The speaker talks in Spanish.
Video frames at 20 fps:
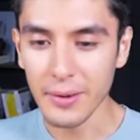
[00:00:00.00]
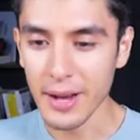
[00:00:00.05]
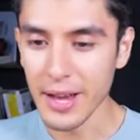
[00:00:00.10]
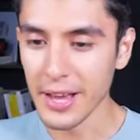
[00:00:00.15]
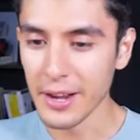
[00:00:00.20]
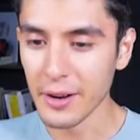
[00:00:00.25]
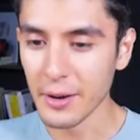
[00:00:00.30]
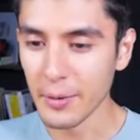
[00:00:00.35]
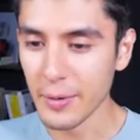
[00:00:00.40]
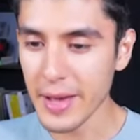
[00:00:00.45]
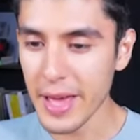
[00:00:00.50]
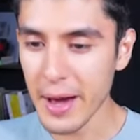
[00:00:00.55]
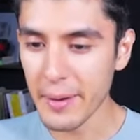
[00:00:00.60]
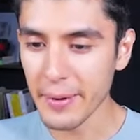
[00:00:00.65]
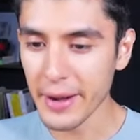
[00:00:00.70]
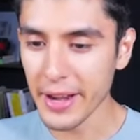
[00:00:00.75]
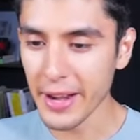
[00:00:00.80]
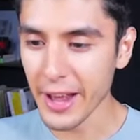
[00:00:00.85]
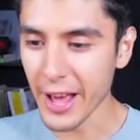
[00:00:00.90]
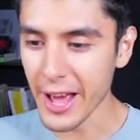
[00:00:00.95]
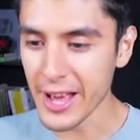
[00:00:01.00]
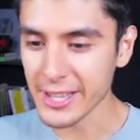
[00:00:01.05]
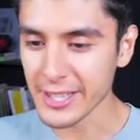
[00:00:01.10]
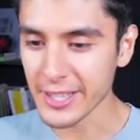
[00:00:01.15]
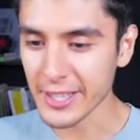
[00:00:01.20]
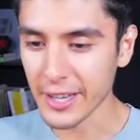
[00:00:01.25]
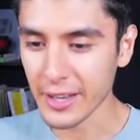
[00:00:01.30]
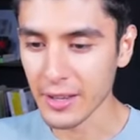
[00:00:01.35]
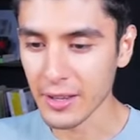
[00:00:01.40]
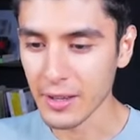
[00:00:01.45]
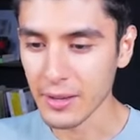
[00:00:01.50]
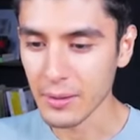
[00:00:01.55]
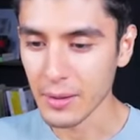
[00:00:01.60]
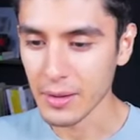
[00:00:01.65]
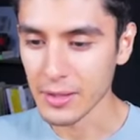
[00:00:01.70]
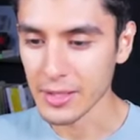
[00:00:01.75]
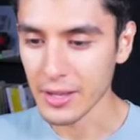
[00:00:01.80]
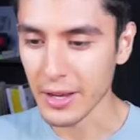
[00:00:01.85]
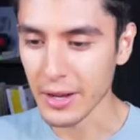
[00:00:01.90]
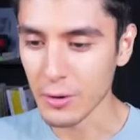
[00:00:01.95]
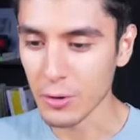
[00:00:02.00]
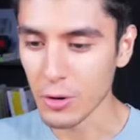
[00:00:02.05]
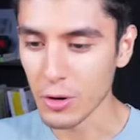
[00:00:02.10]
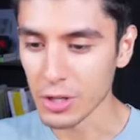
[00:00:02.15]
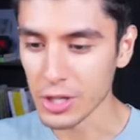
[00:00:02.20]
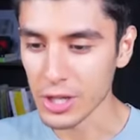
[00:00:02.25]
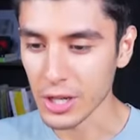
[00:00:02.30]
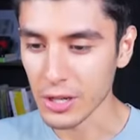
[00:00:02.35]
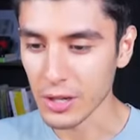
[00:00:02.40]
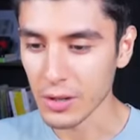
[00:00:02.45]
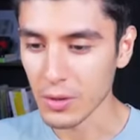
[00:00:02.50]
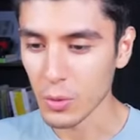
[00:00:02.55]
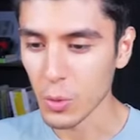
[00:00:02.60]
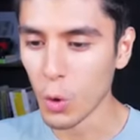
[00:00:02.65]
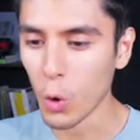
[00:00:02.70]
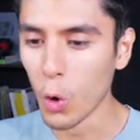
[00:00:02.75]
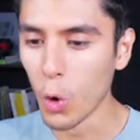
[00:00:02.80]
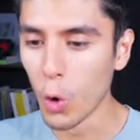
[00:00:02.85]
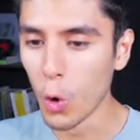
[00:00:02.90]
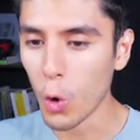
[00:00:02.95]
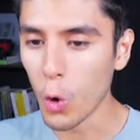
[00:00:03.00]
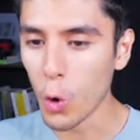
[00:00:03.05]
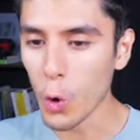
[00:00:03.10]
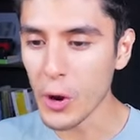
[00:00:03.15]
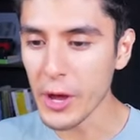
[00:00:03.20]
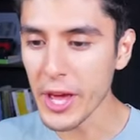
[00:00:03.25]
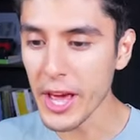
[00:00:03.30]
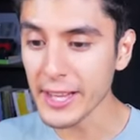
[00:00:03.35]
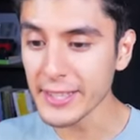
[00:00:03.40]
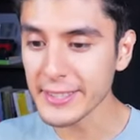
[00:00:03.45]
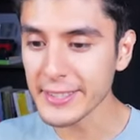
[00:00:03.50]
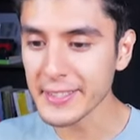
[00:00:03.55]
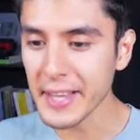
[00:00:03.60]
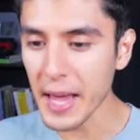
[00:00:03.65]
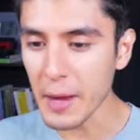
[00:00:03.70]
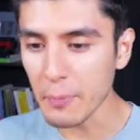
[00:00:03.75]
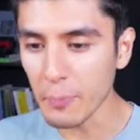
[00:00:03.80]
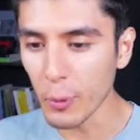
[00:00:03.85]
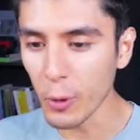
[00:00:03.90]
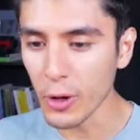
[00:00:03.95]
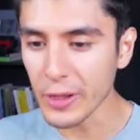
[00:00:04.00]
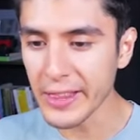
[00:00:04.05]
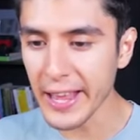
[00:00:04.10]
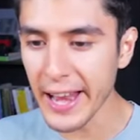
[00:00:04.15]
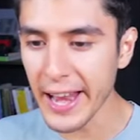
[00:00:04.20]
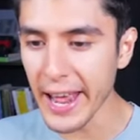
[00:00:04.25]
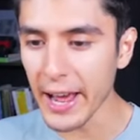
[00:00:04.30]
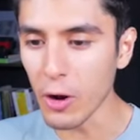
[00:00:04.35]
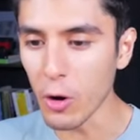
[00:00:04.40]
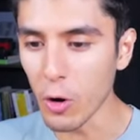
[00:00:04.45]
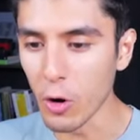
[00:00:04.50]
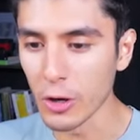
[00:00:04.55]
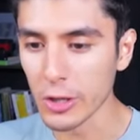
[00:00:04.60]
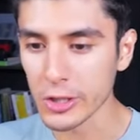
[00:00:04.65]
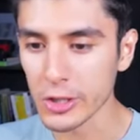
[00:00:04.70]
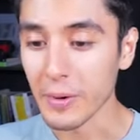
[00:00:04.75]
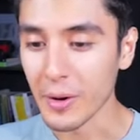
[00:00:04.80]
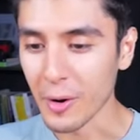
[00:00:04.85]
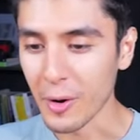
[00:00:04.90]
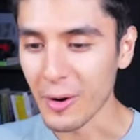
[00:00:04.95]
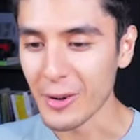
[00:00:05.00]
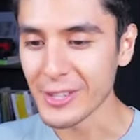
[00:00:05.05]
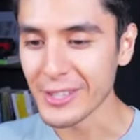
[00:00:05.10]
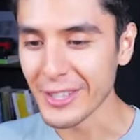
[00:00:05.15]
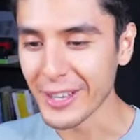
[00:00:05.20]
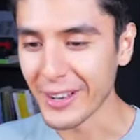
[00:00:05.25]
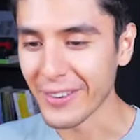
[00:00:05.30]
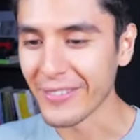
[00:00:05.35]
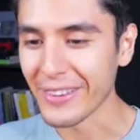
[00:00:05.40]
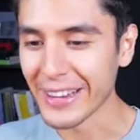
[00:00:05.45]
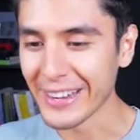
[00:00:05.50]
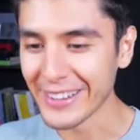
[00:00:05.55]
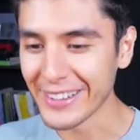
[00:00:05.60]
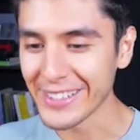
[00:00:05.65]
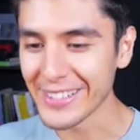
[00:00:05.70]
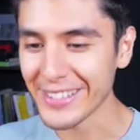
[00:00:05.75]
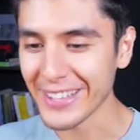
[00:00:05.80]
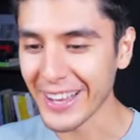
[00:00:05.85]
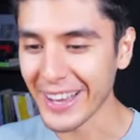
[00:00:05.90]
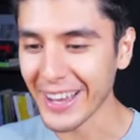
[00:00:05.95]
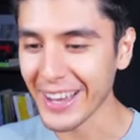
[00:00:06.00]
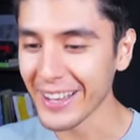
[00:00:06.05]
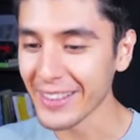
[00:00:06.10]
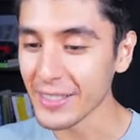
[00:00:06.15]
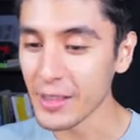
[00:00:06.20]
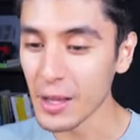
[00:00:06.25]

bueno, voy a abrir este Vamos a ver, un coche. ¡Uy! ¡Es Deadpool de Legos! Me gusta, me gusta, ¿eh?